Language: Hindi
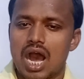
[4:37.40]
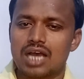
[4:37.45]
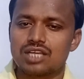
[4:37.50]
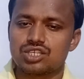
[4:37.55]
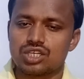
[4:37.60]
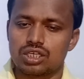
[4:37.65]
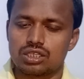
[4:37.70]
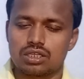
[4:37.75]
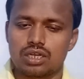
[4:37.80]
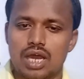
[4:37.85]

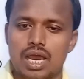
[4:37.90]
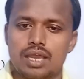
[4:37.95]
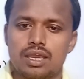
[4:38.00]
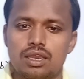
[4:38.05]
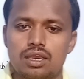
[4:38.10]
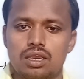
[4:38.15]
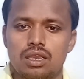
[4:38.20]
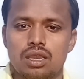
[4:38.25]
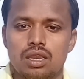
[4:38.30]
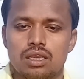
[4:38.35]
आज इतना
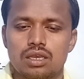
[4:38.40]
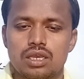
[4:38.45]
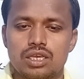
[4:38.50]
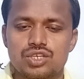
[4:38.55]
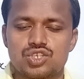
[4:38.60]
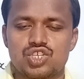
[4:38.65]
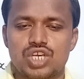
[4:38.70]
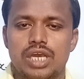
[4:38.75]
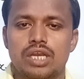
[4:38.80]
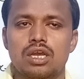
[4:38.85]
ही
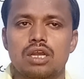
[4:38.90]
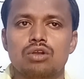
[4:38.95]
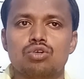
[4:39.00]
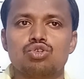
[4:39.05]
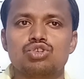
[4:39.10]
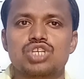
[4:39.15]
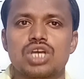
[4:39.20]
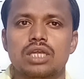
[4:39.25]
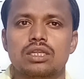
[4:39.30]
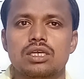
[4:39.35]
इस चैनल
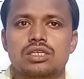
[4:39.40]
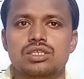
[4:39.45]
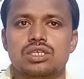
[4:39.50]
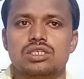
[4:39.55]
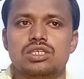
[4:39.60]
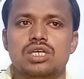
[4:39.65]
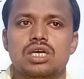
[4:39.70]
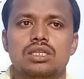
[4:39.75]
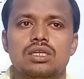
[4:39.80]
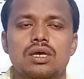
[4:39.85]
को ज़्यादा
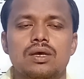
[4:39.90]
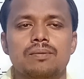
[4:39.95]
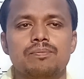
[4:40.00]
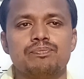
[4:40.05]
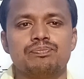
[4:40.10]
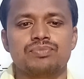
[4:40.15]
से ज़्यादा